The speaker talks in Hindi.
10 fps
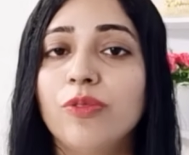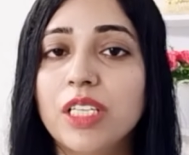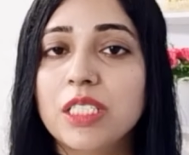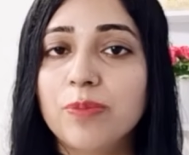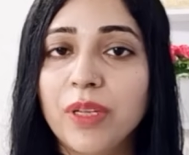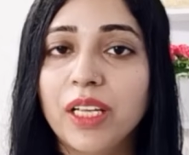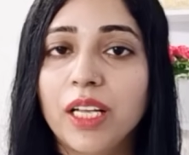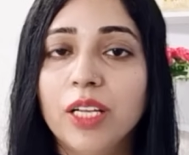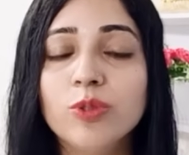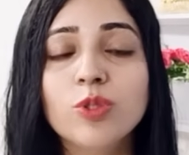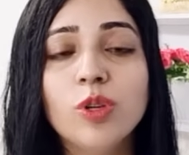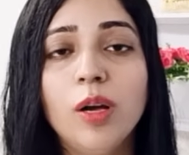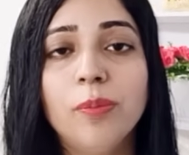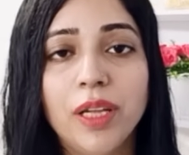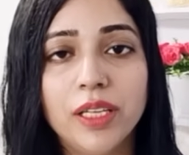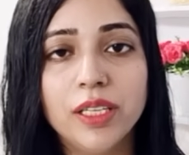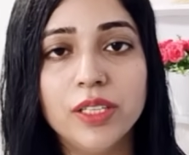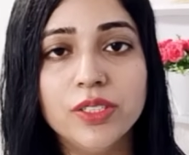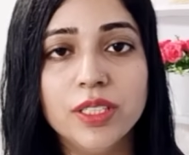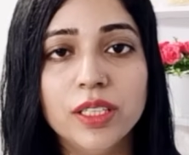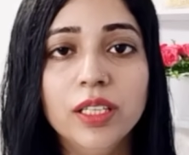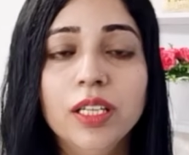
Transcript: फेस पैक है उसको अप्लाई कीजिए